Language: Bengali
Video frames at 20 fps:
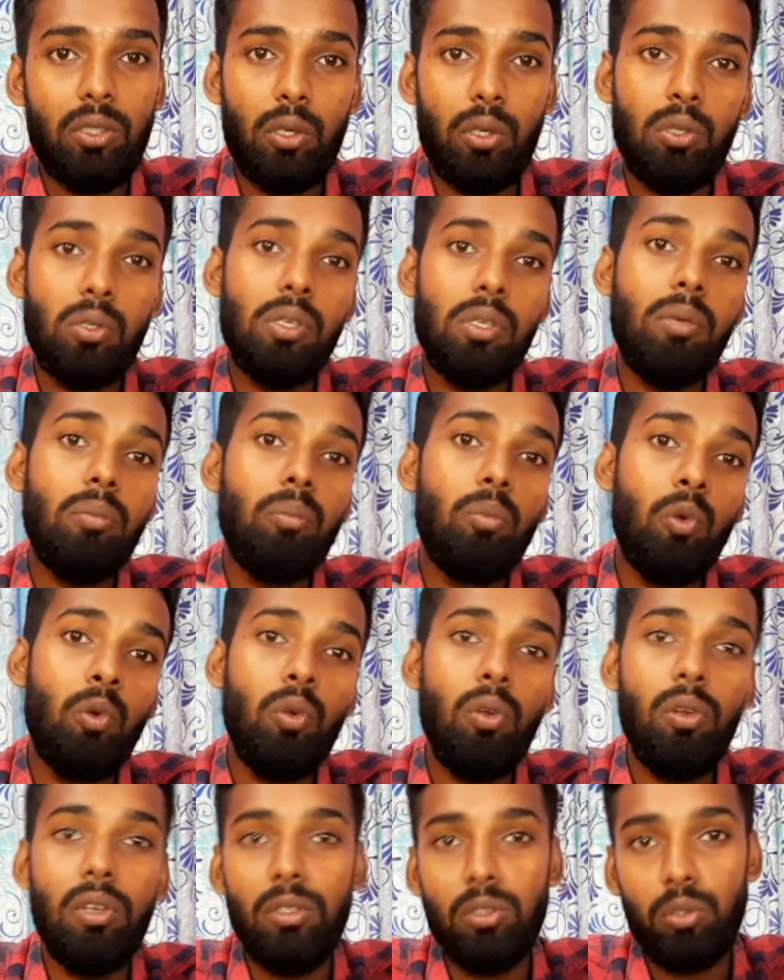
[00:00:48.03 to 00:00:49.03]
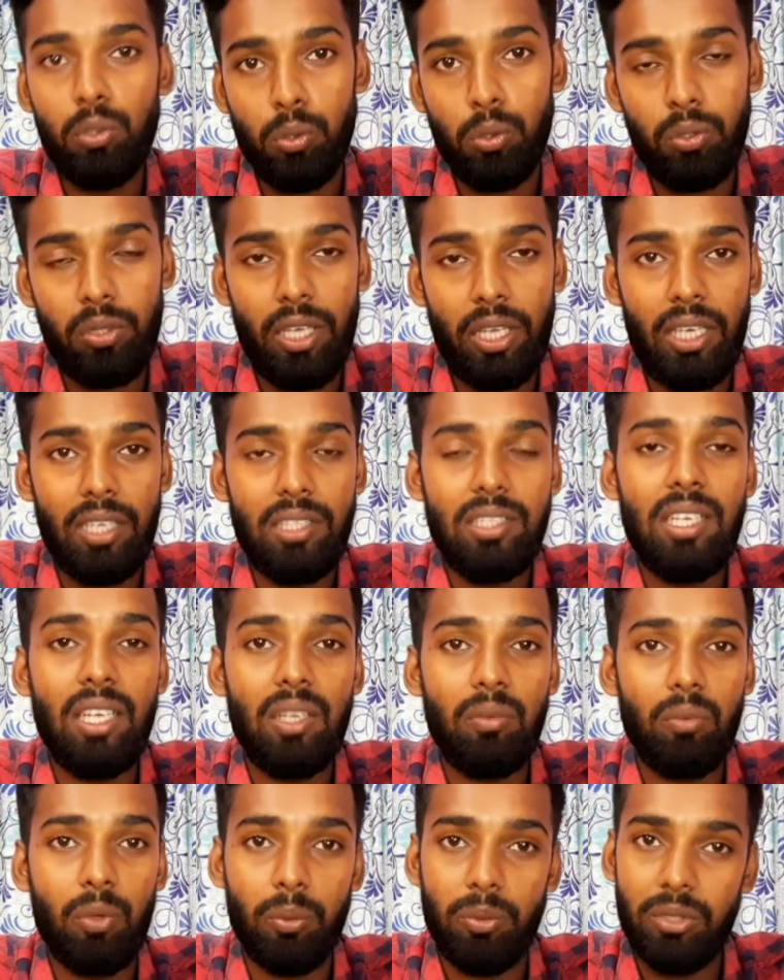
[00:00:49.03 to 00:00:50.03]
সরাসরি মূল সোর্স থেকে সেই
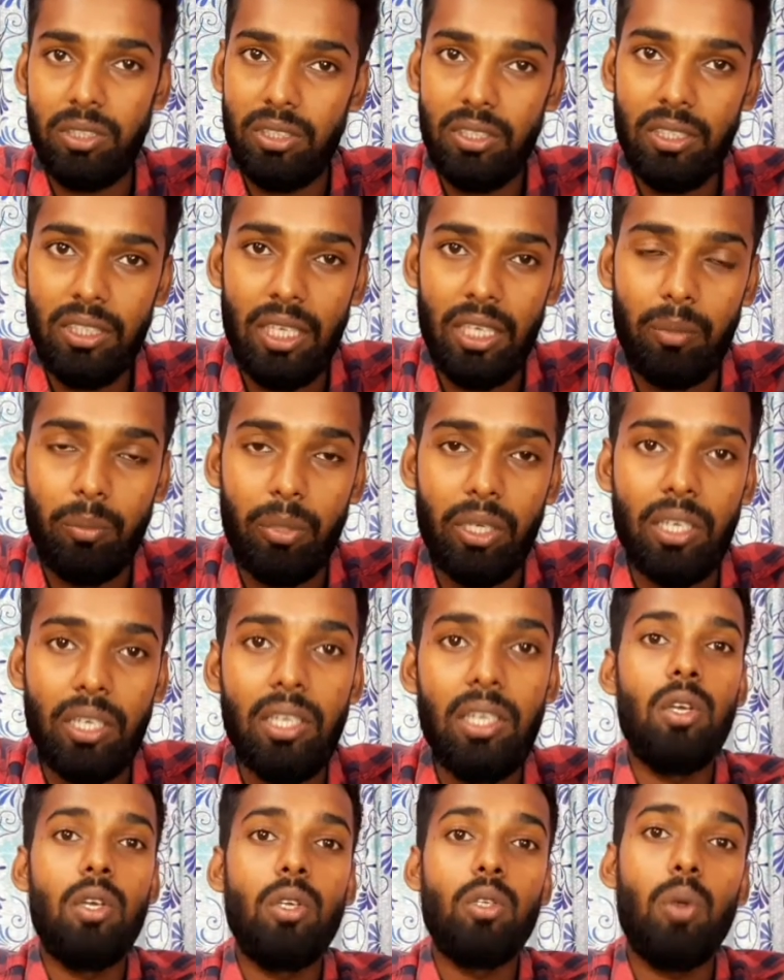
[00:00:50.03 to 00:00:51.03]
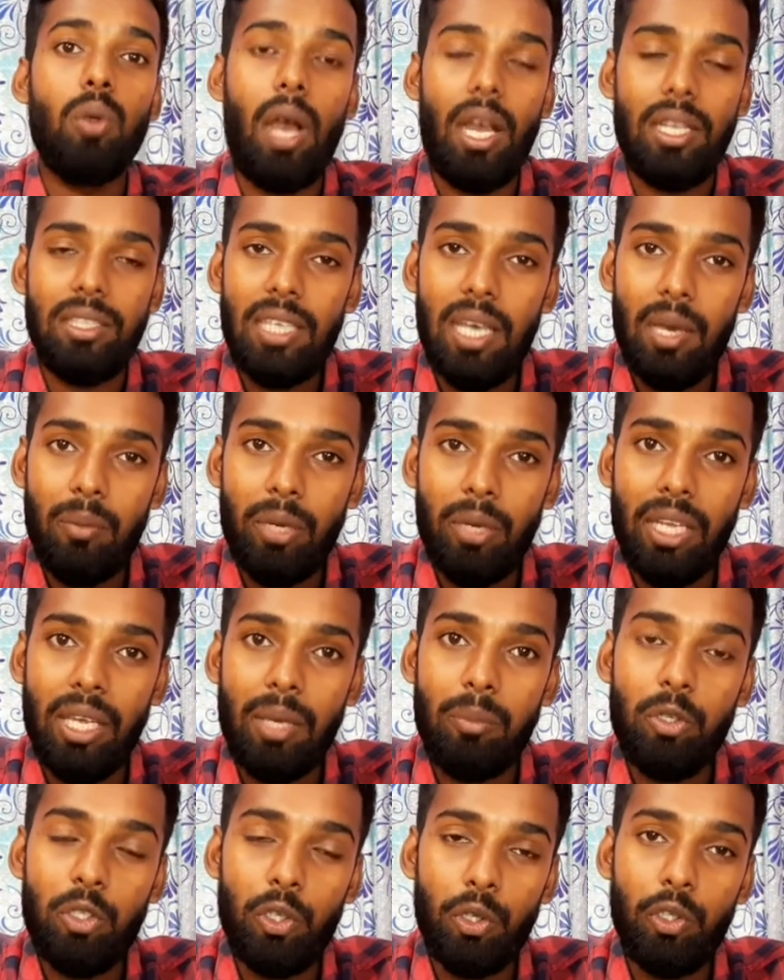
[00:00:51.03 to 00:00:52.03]
ইনফরমেশনটি দেখবেন সো আজকে আমরা এই
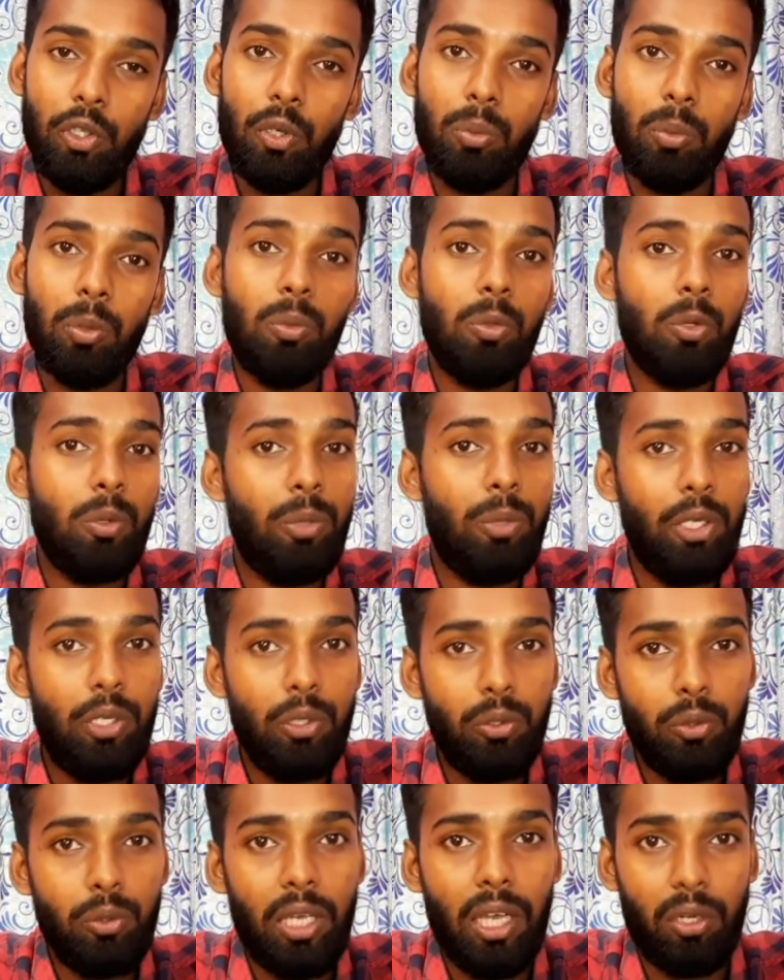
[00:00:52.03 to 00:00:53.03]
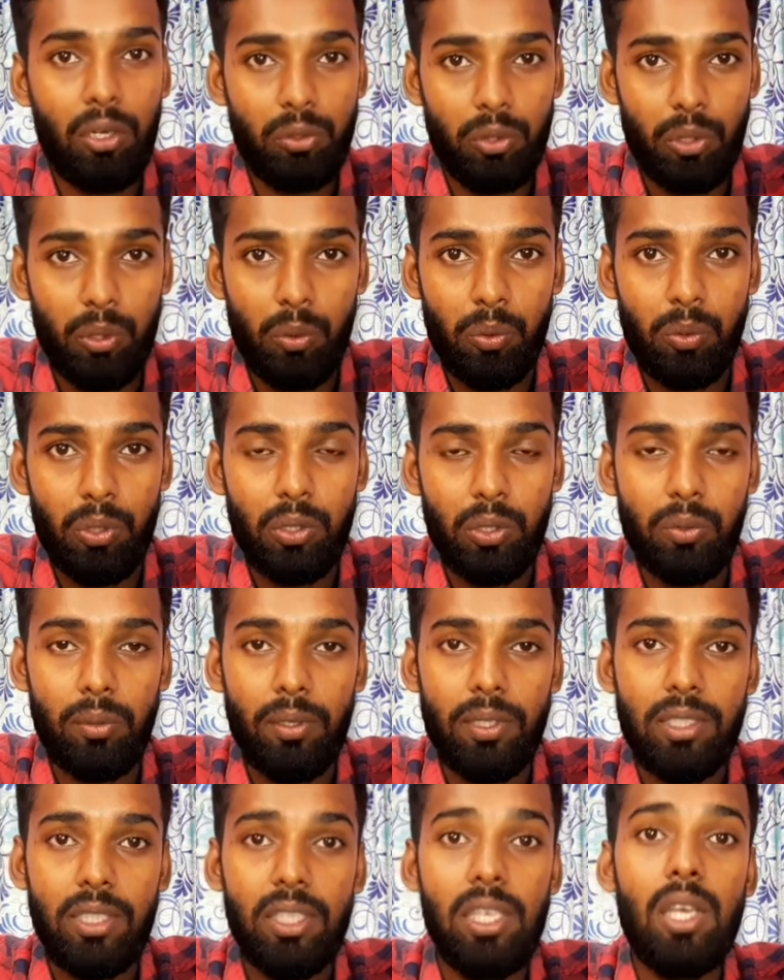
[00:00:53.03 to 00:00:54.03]
বিষয়টির ওপর পুরো ভিডিও জুড়ে আলোচনা করতে
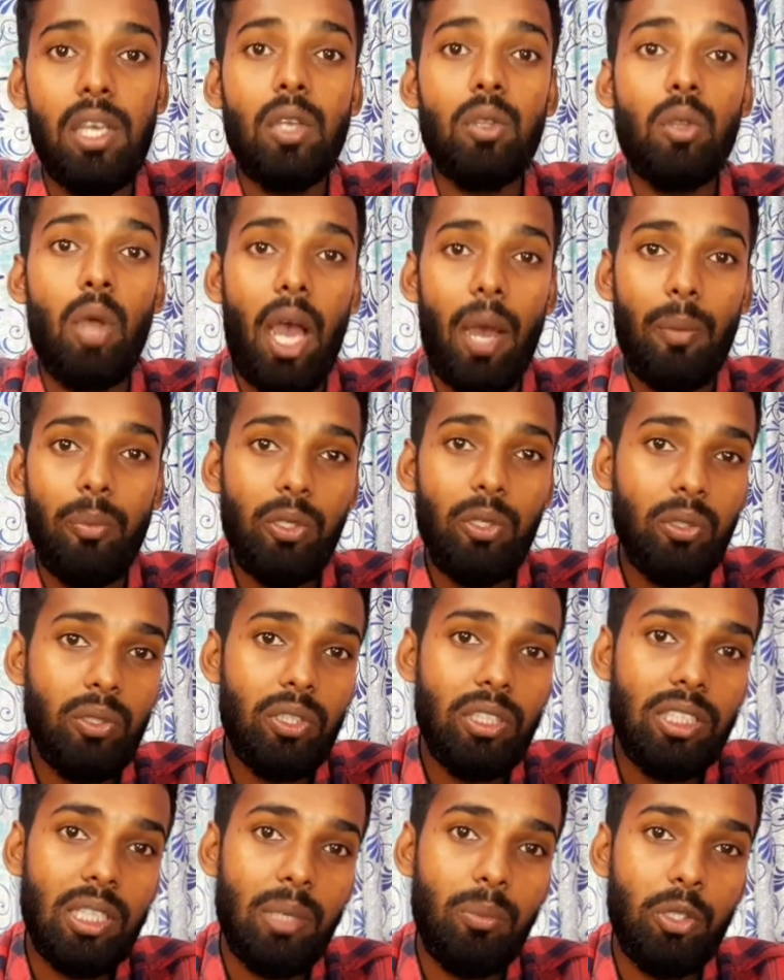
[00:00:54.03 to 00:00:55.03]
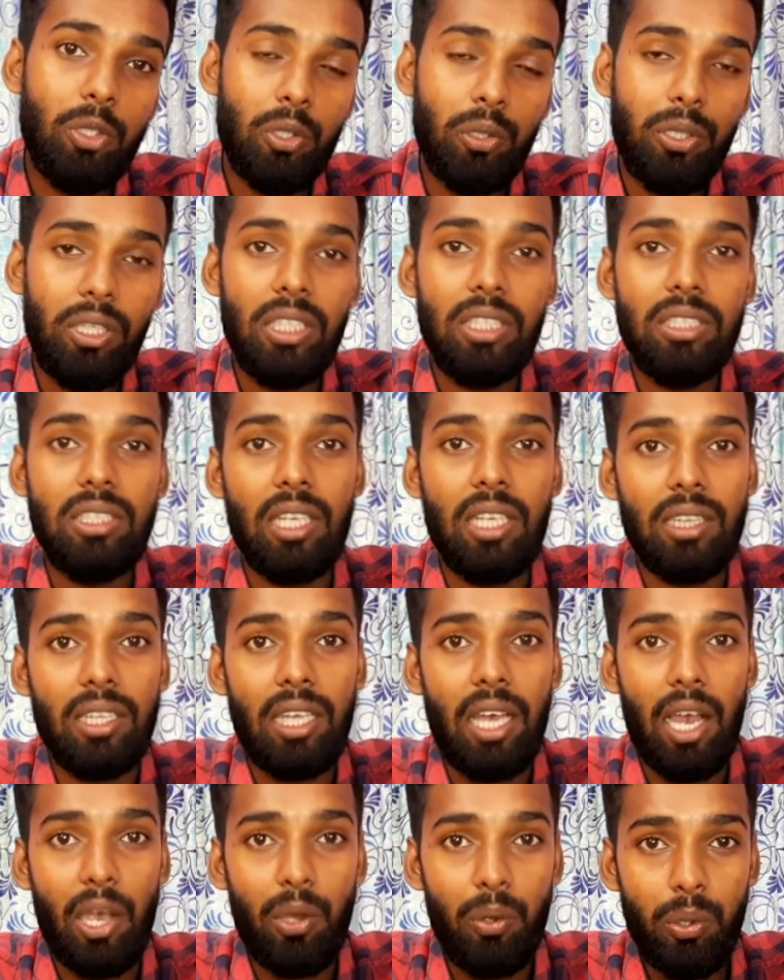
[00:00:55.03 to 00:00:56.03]
চলেছি তো আপনি যদি সে বিষয়টি নিয়ে জানতে
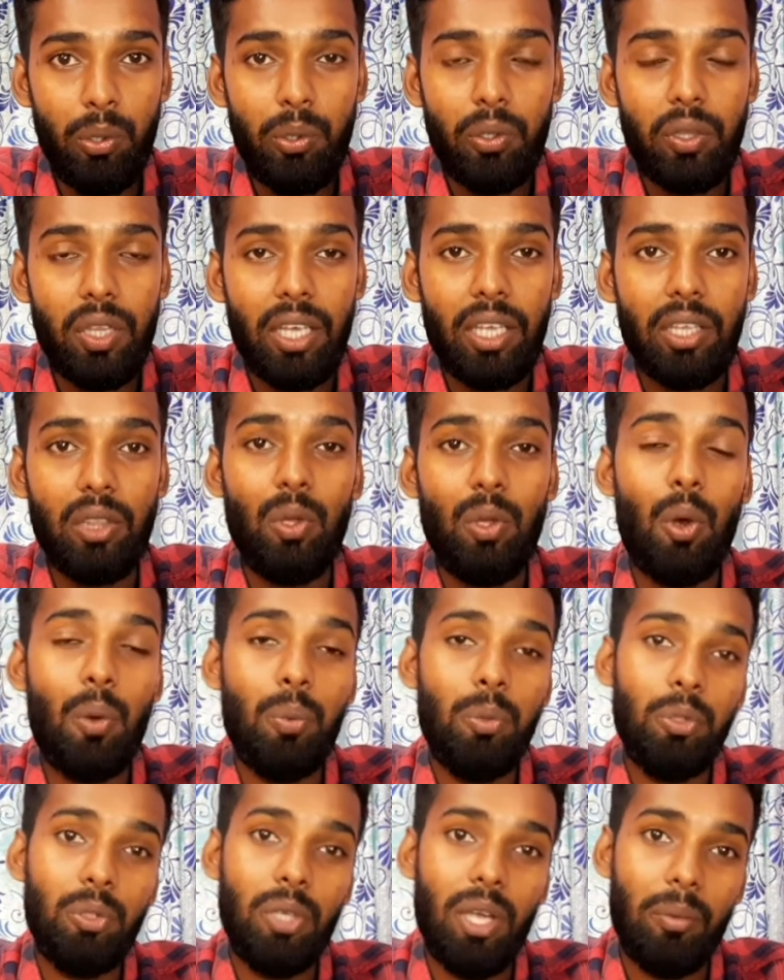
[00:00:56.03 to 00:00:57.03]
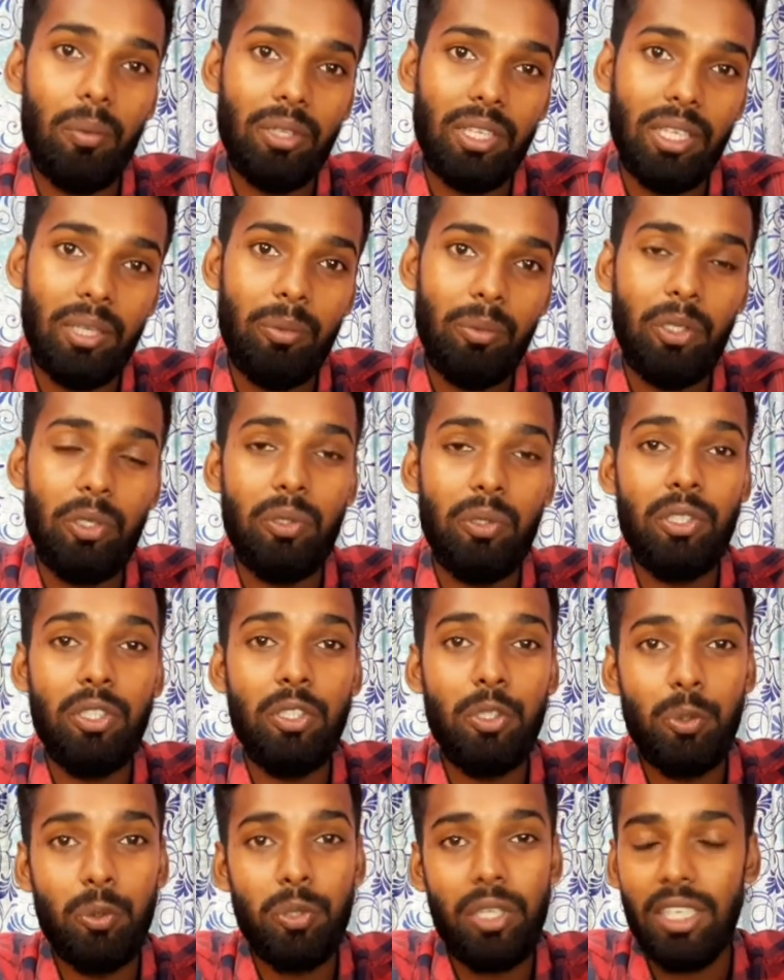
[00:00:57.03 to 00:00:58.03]
আগ্রহী হয়ে থাকেন তো অবশ্যই আমাদের ভিডিওটি
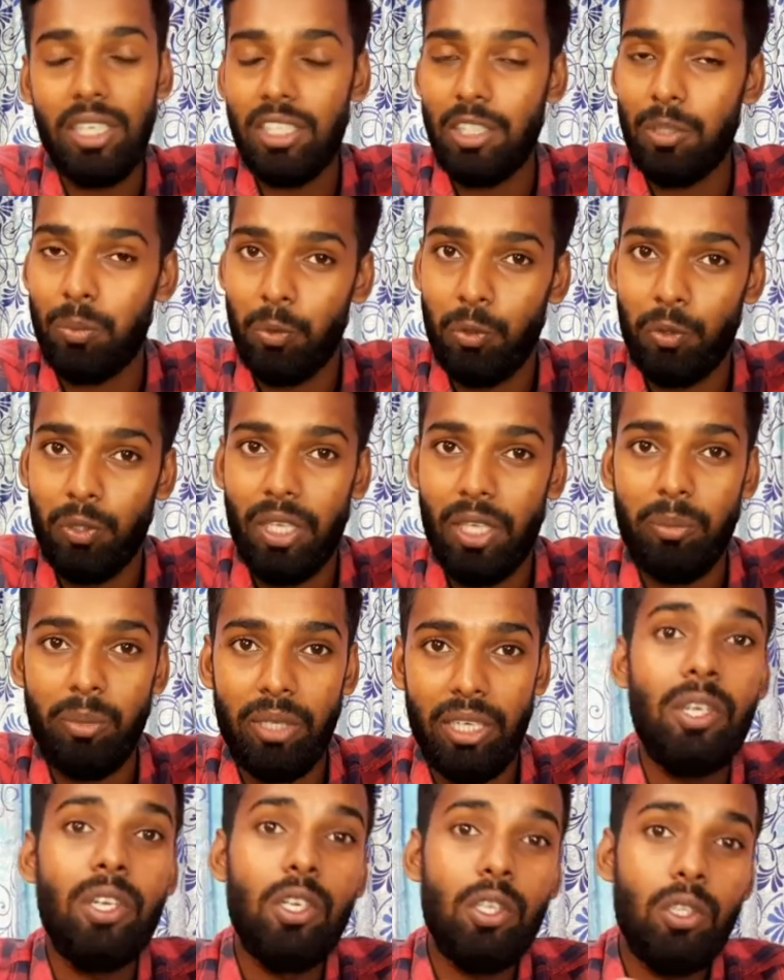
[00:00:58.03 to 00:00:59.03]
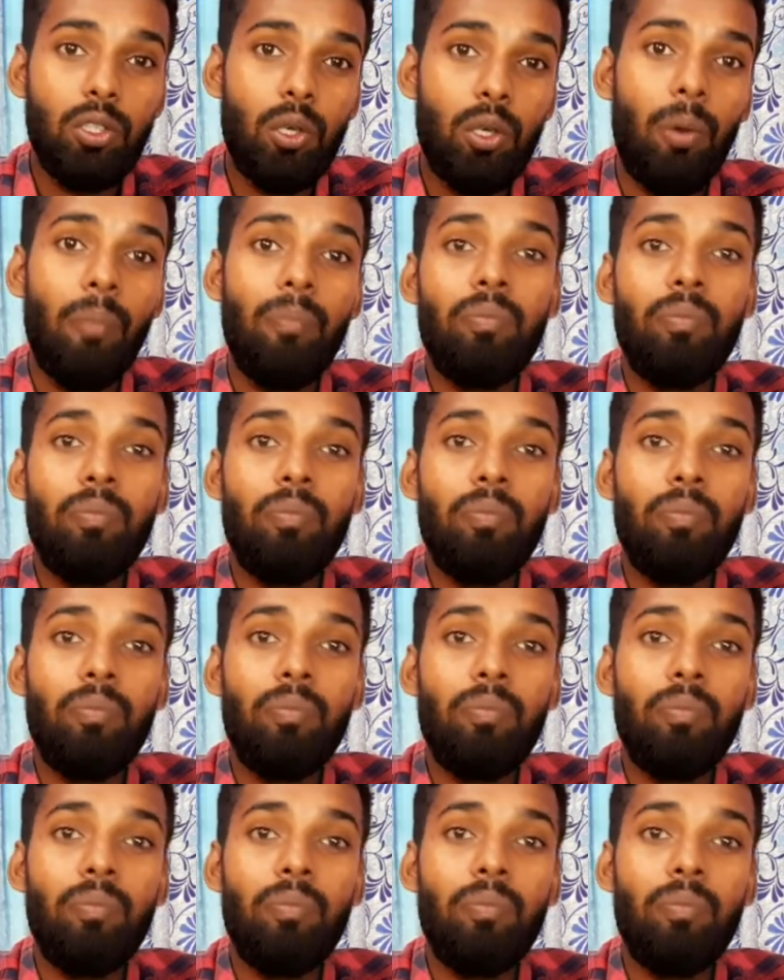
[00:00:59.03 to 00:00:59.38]
শুরু থেকে শেষ পর্যন্ত দেখবেন সো